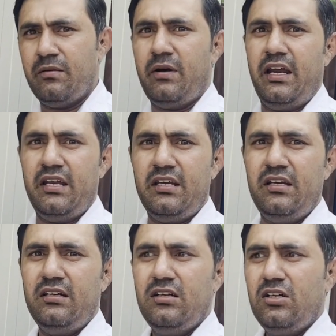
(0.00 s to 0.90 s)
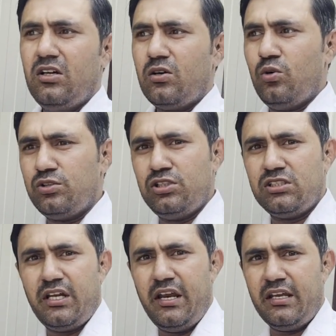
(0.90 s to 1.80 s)
कम आएगी कोशिश
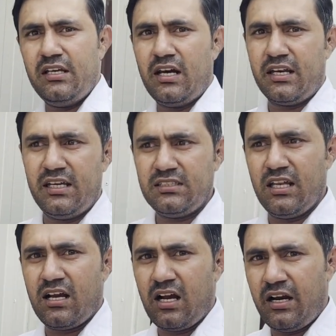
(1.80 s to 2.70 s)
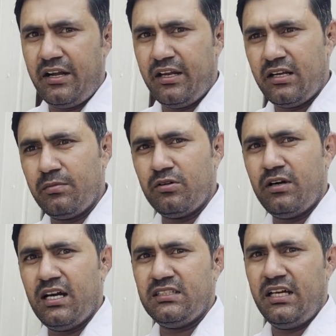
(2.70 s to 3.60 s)
करें कि हल्के से हल्का कंटेनर
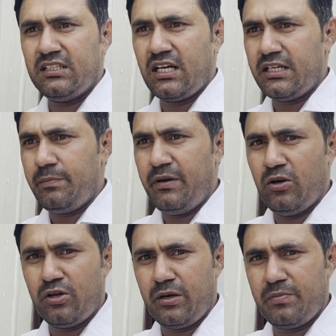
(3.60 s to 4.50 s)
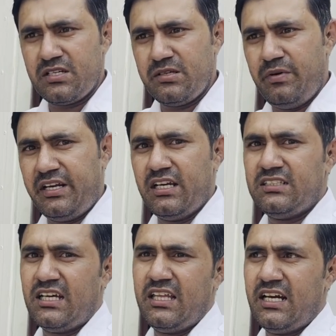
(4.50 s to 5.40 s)
बनवाया जाए ताकि पेलोड कैपेसिटी मटेरियल
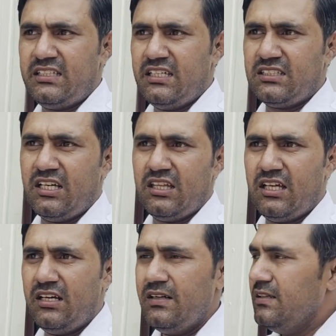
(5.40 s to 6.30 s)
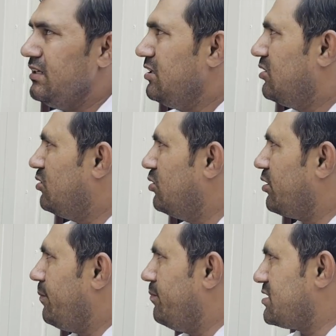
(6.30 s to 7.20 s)
ज़्यादा आ जाए इसके अंदर
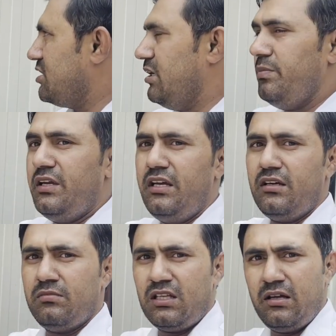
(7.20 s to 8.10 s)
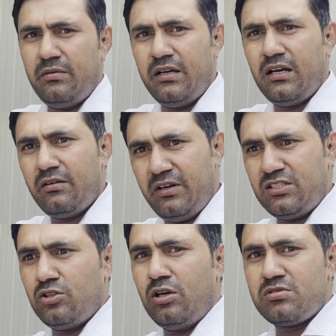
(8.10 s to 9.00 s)
और मशीन भी मतलब
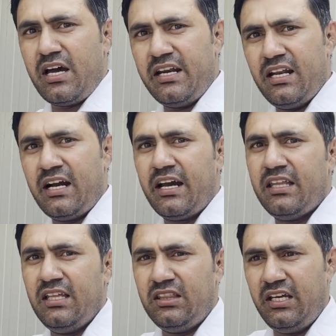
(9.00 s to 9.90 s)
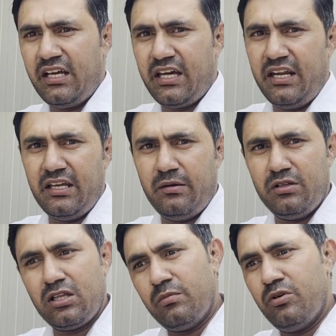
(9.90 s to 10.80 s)
वैसे तो हम सारी लगा के देते हैं कैरियर
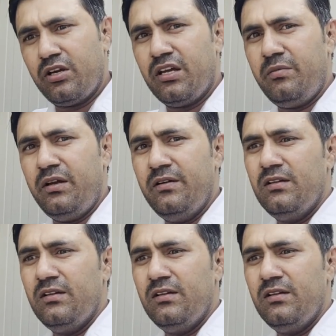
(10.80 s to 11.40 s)
भी थर्मोकिंग भी